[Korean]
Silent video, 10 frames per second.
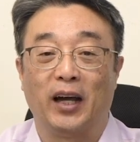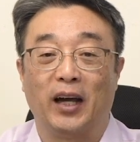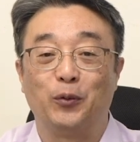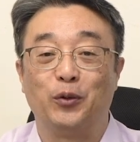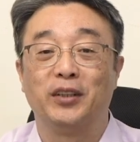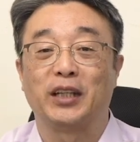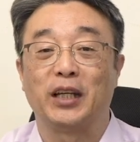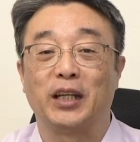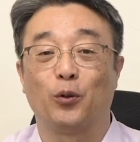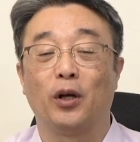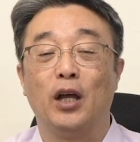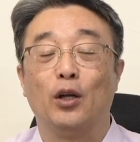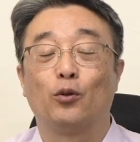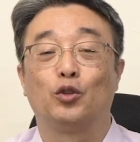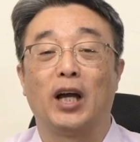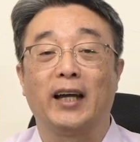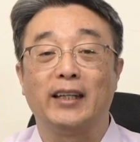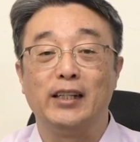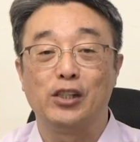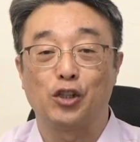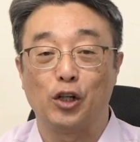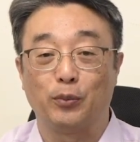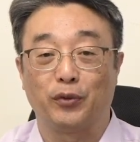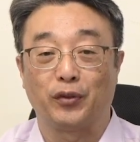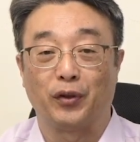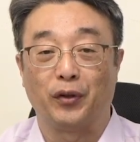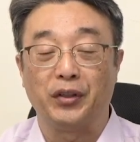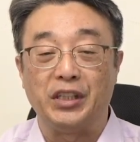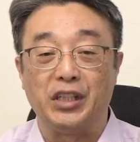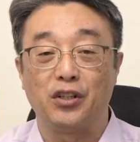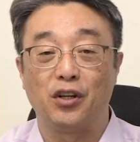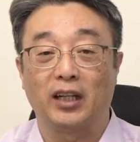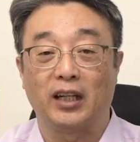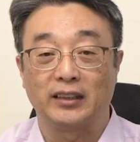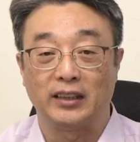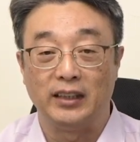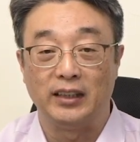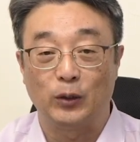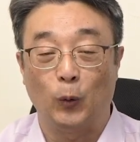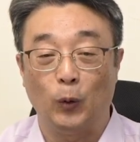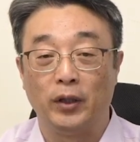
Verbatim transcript: 오늘은 계시록 구 장 일 절부터 이 절까지 읽고